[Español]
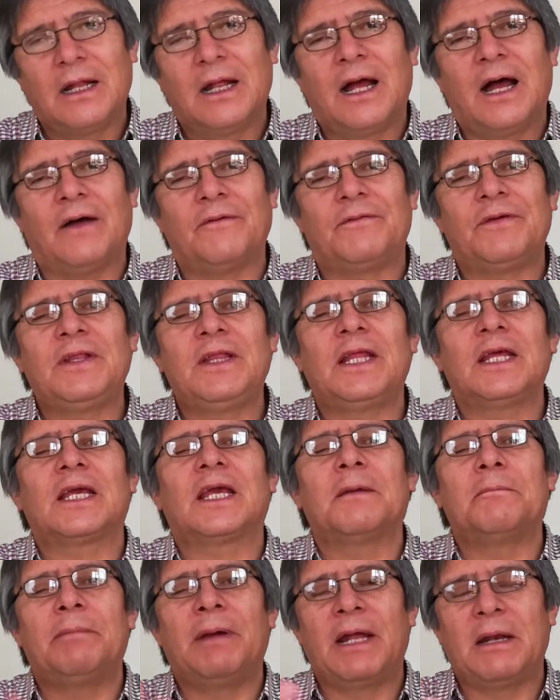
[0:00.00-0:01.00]
a fin de que
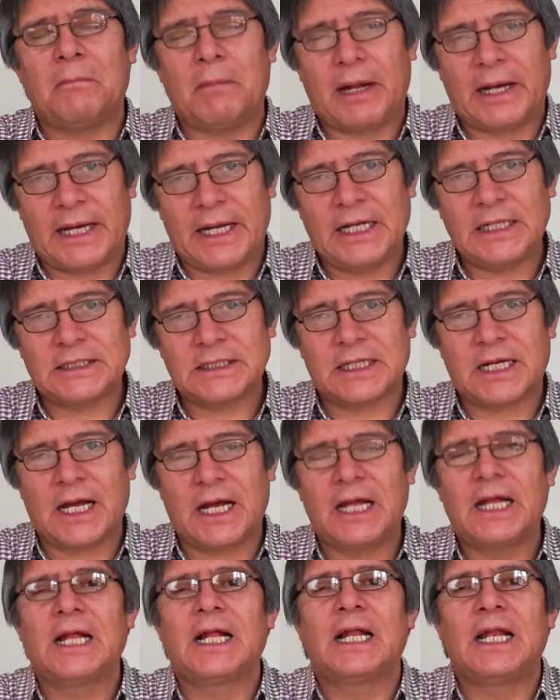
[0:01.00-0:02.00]

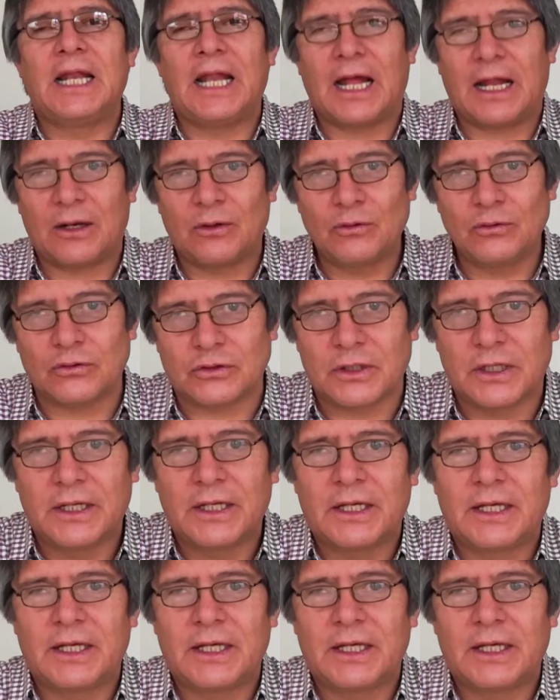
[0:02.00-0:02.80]
permanezca la luz.